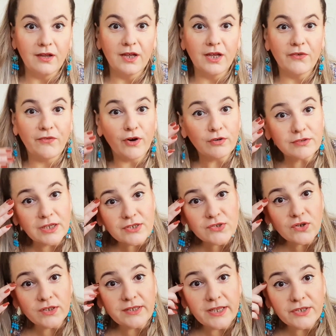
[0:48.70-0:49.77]
falta só
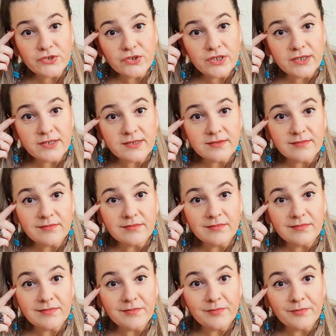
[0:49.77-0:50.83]
10 dias
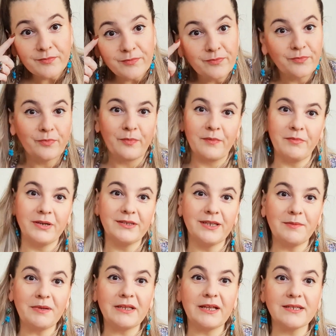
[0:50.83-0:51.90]
pra
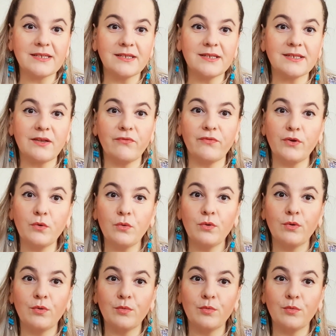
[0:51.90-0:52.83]
terminar esse desafio.